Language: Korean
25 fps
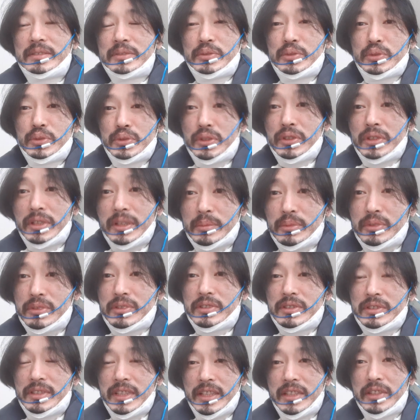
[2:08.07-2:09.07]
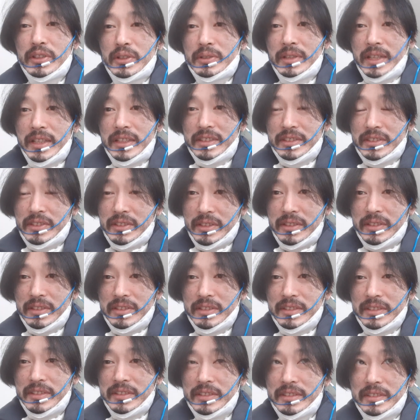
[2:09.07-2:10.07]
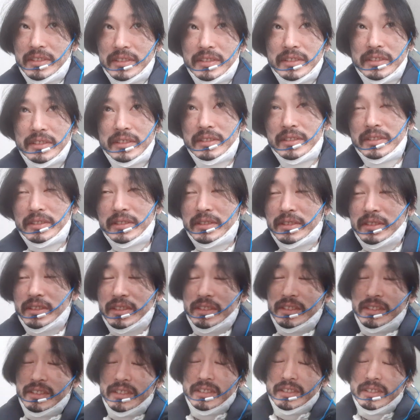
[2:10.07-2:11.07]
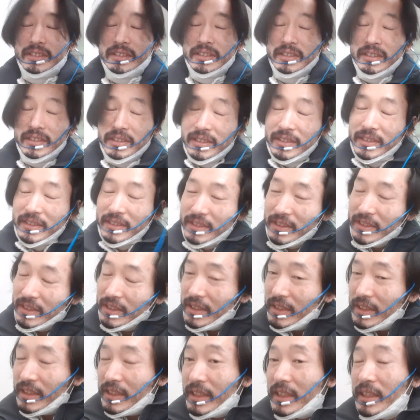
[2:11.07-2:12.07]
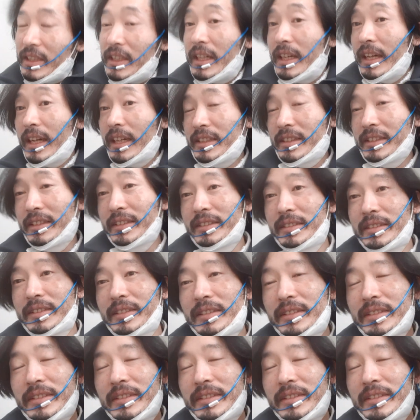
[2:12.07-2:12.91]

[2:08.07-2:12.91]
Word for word: 중년의 분들은 다 기억나시죠? 어, 그 하여튼